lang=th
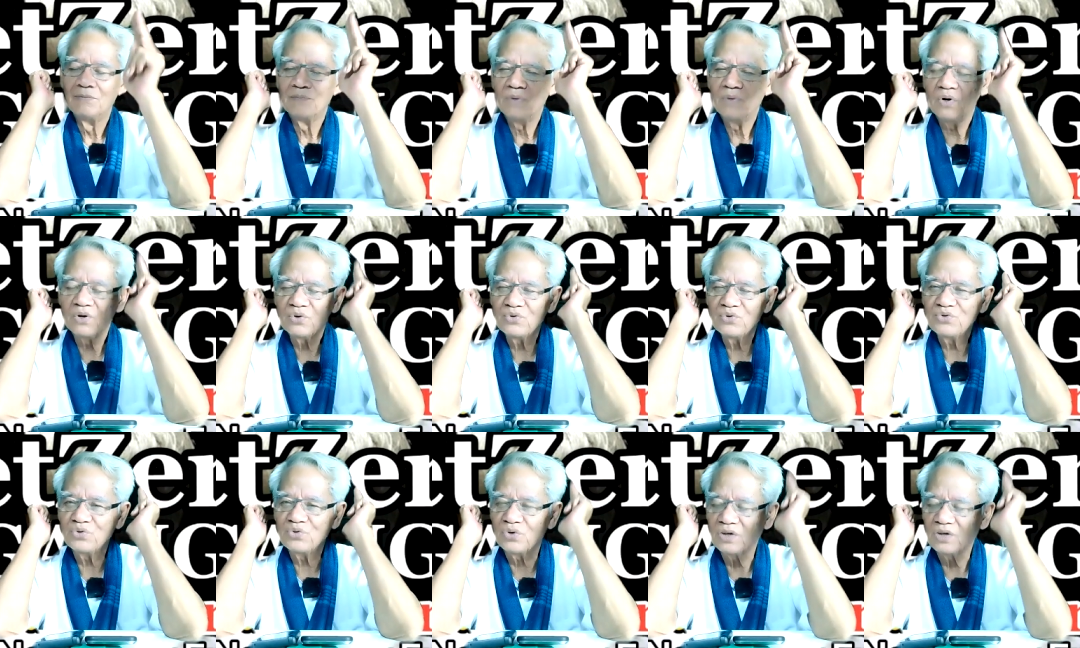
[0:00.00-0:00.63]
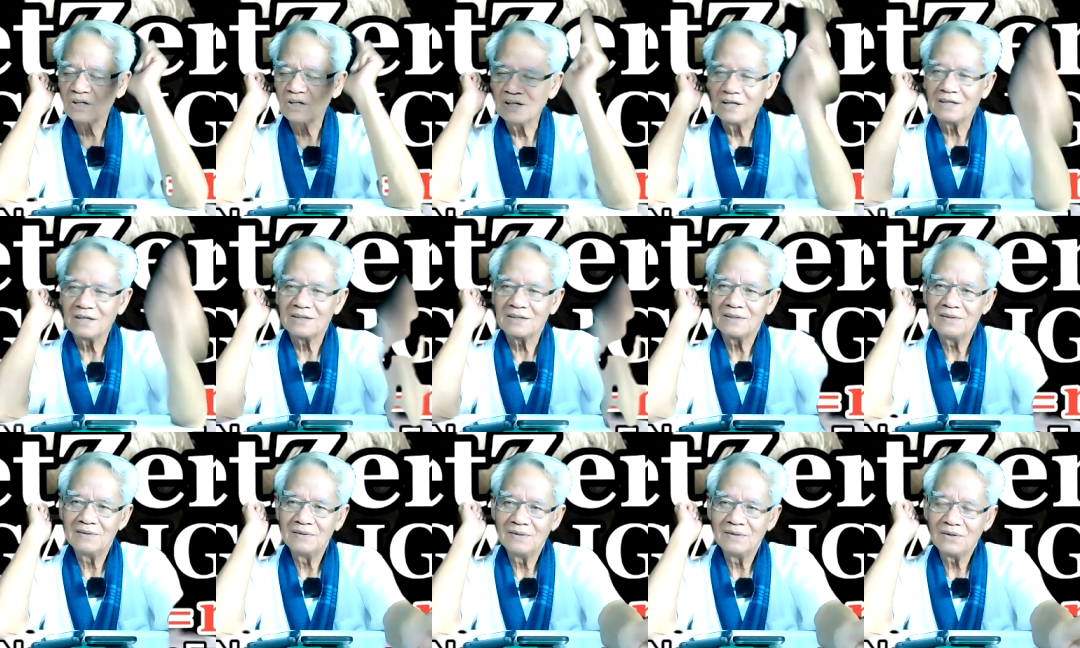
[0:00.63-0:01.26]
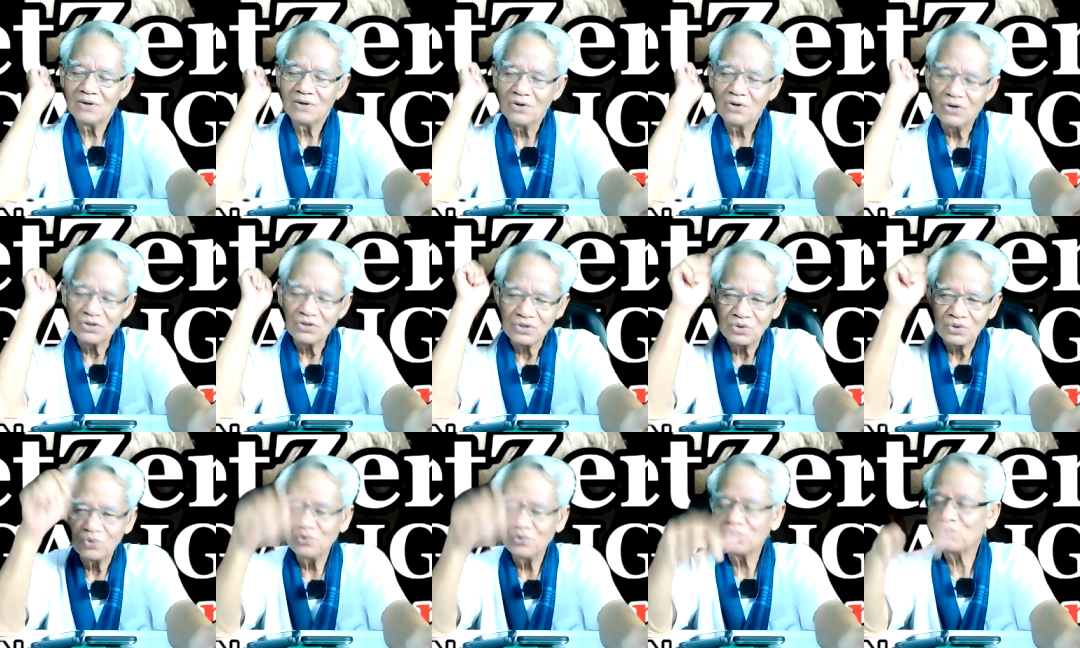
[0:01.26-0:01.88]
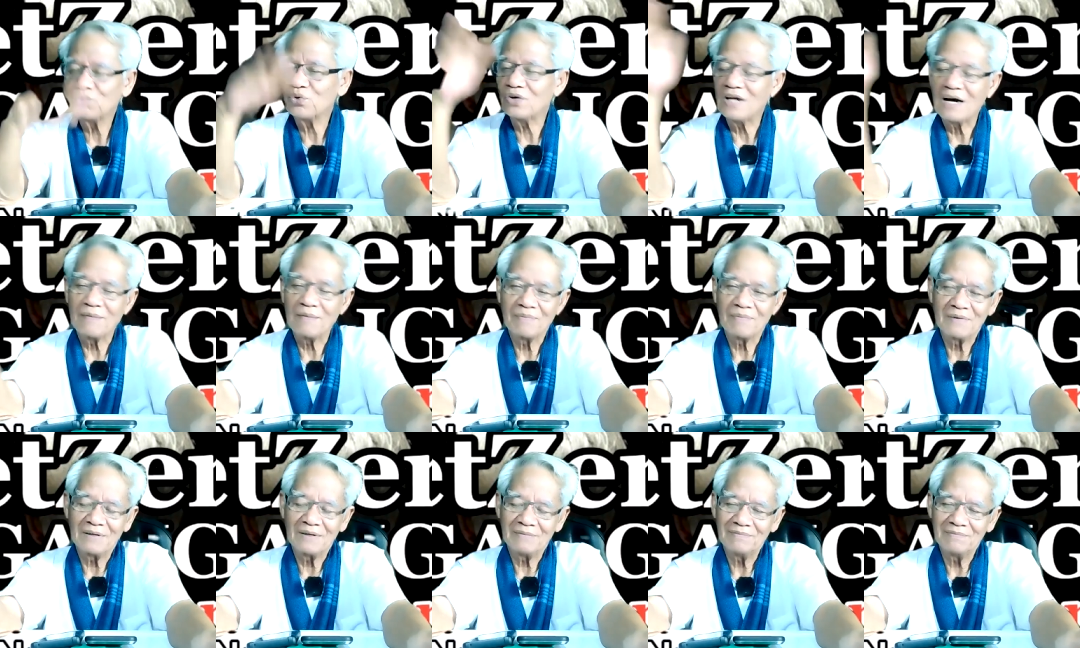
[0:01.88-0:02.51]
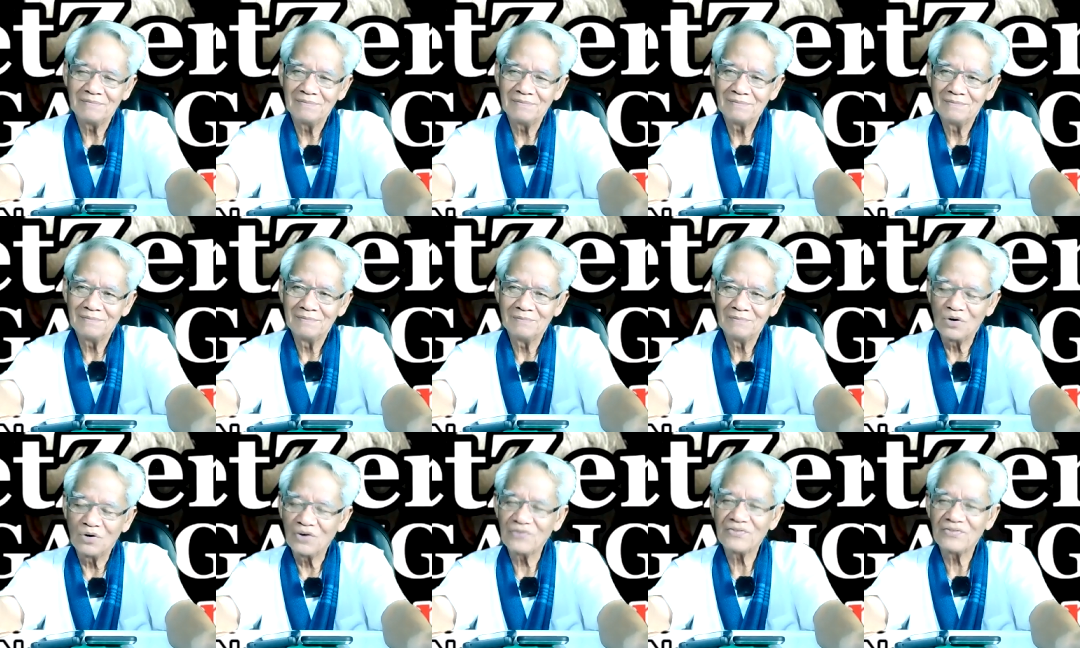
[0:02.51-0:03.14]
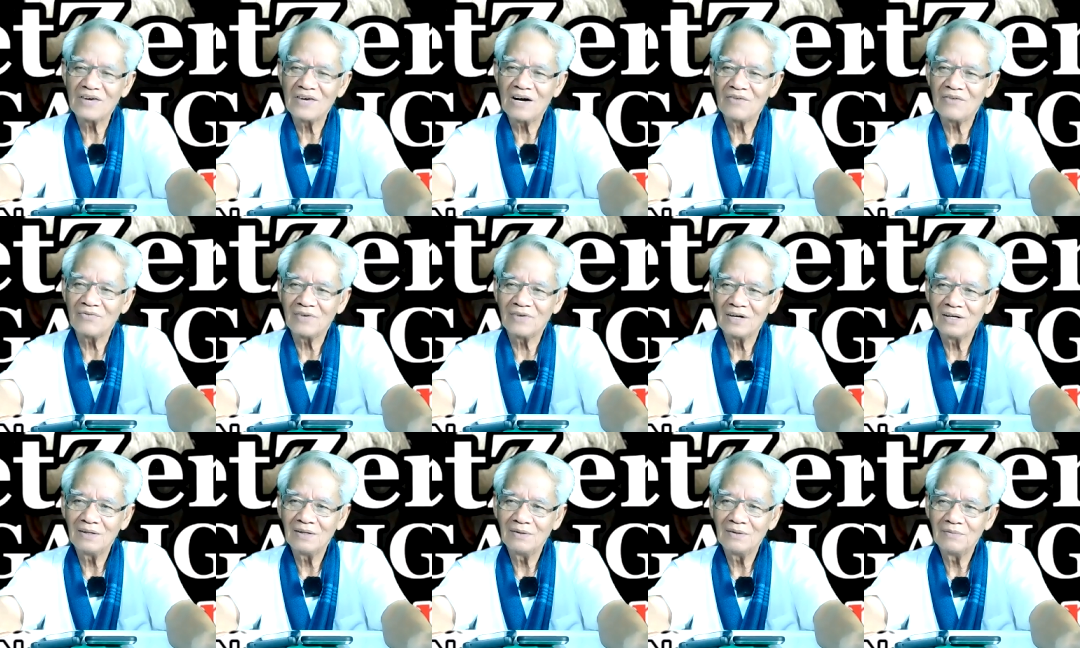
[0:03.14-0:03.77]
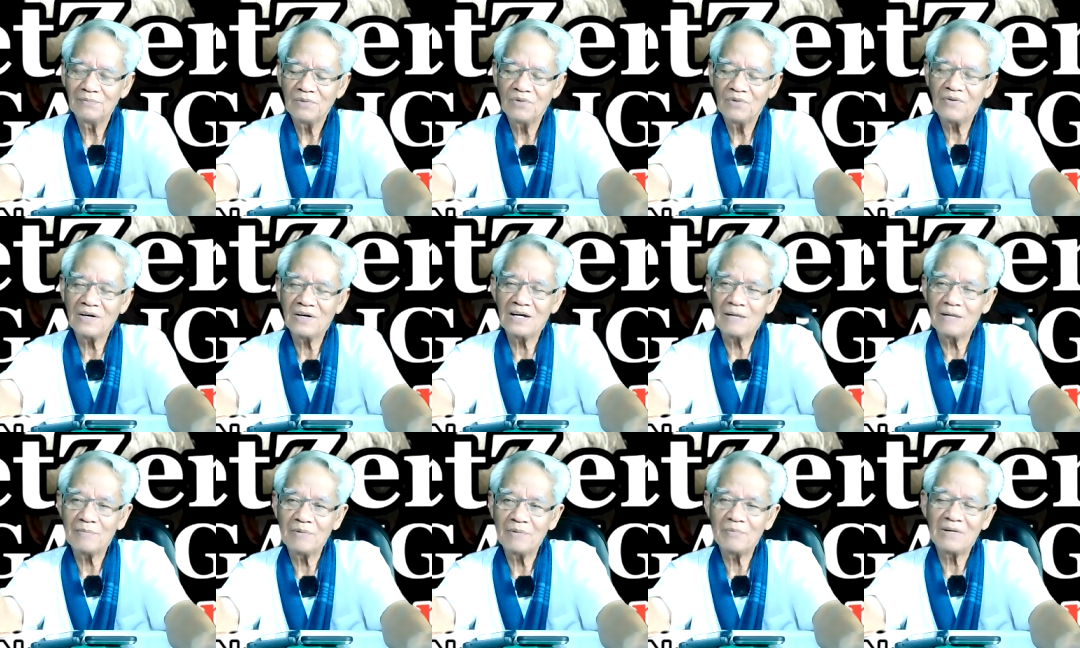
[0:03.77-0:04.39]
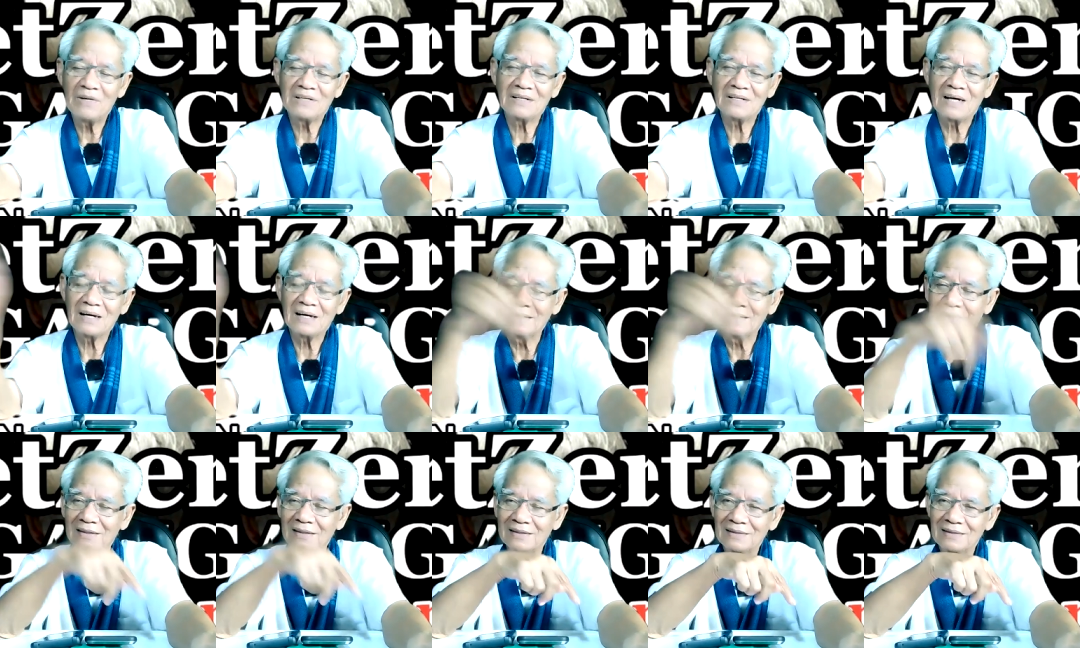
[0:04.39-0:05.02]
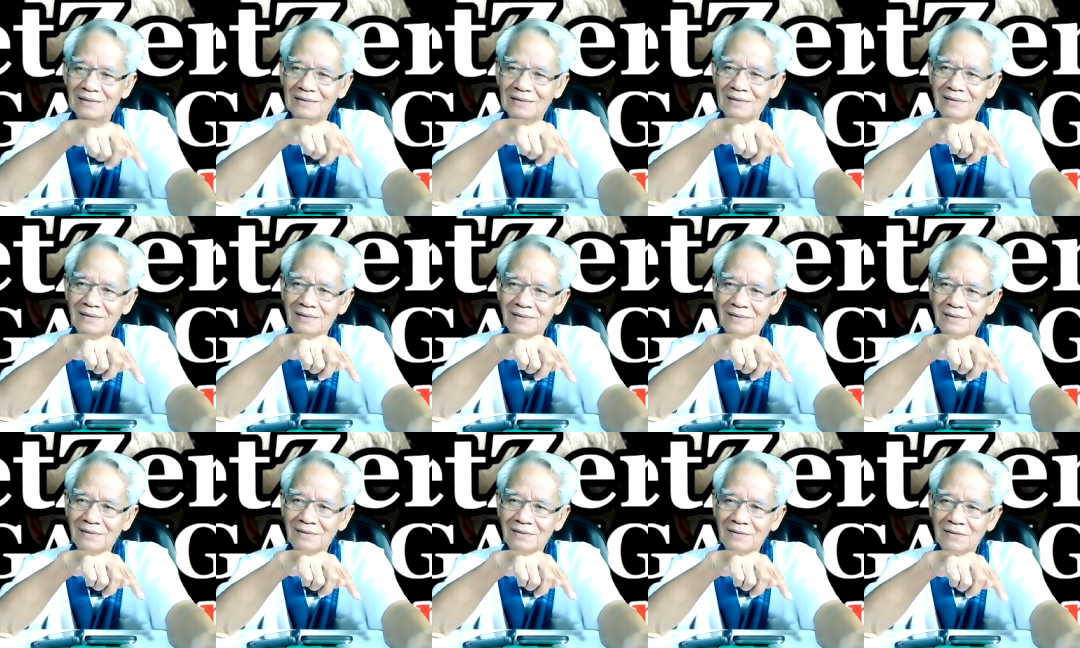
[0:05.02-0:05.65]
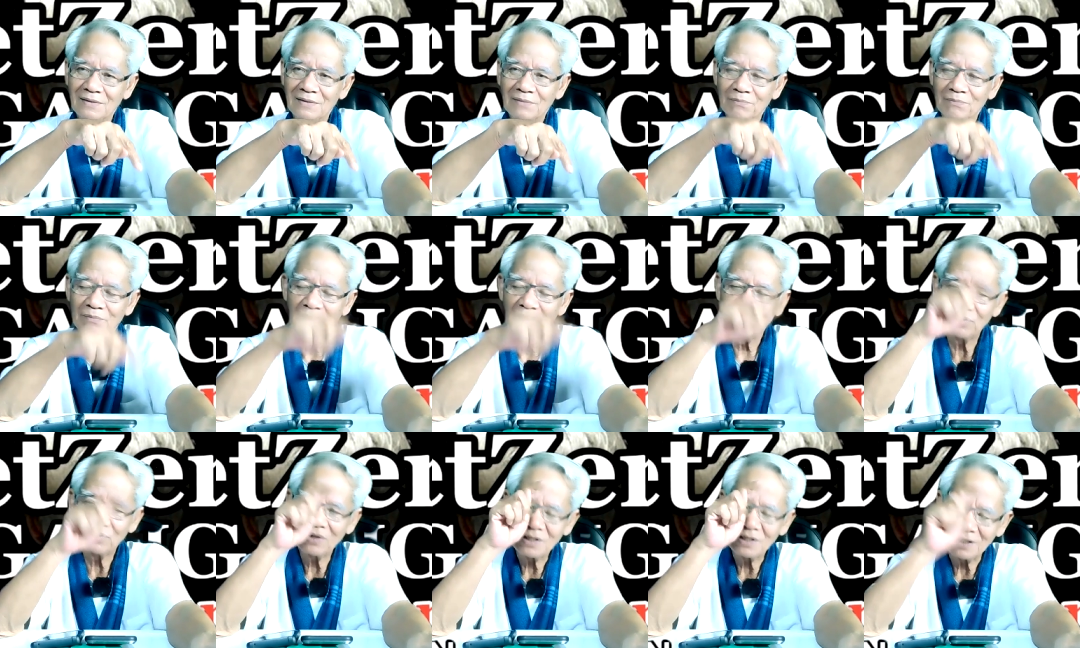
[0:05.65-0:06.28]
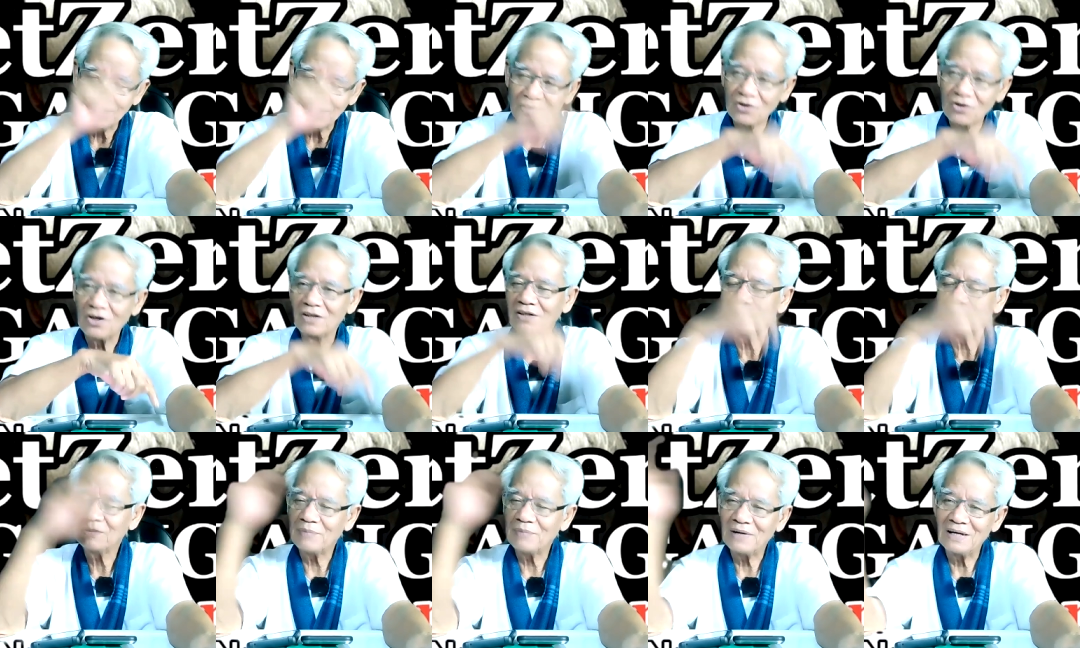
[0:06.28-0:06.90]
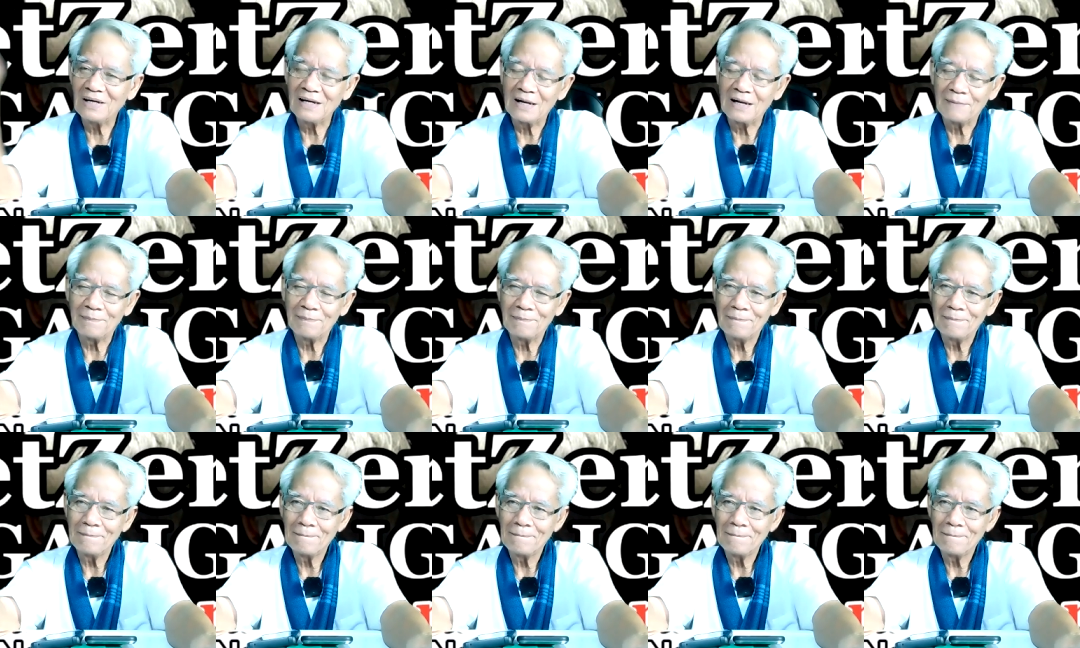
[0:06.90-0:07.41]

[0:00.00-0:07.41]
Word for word: พอรู้จุดเกิดก็จะรู้จุดดับครับ บอกให้ทราบไว้ เพราะว่าดับมันมาจากเกิด มันต้องเกิดก่อนที่จะเป็นดับ